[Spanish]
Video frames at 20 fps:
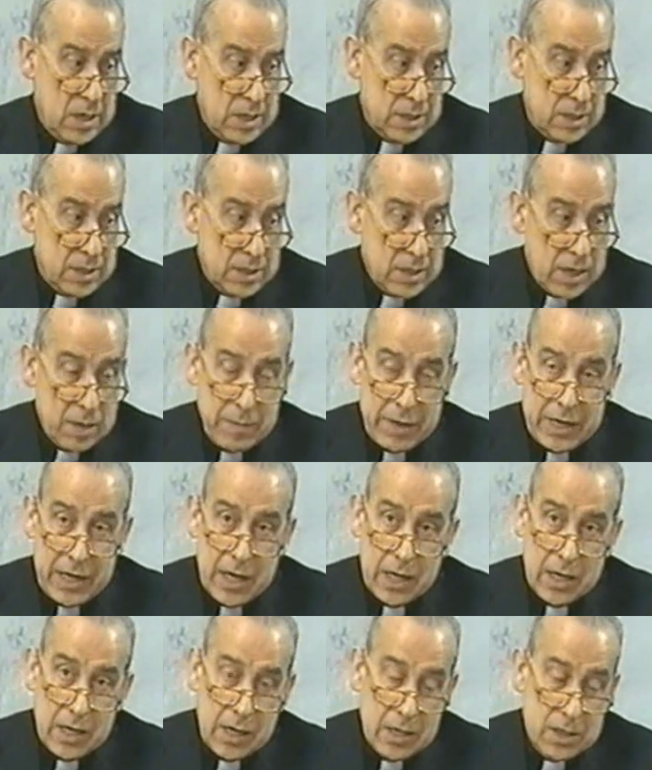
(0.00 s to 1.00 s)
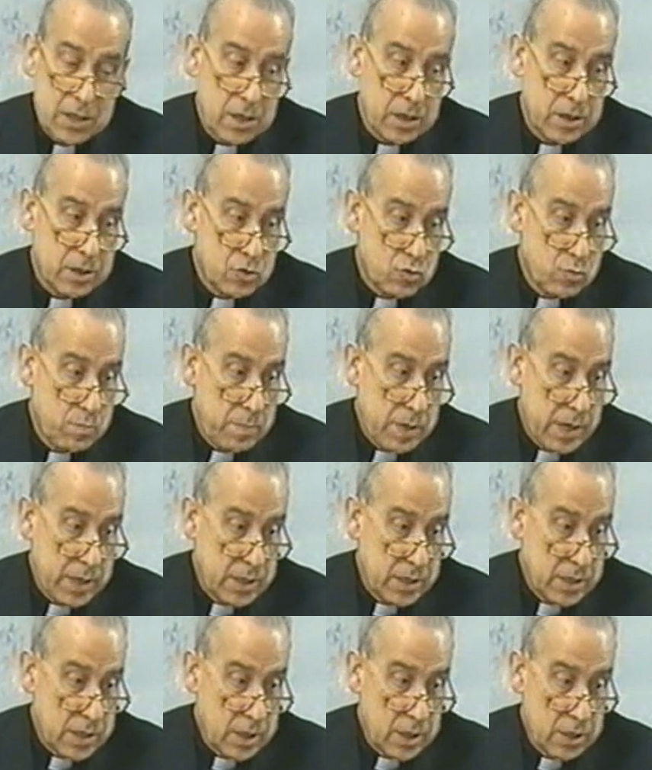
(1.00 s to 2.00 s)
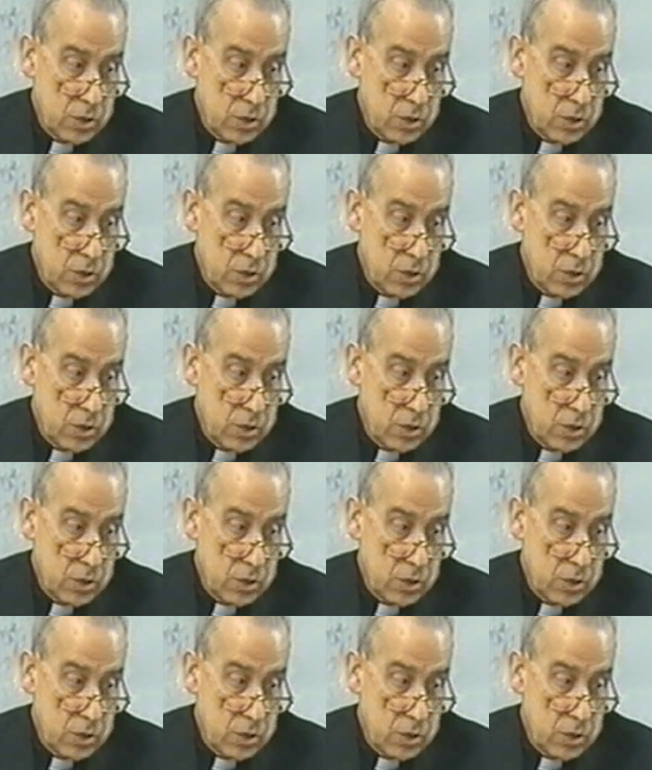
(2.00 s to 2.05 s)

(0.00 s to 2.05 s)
de tal manera que la Tierra es un planeta que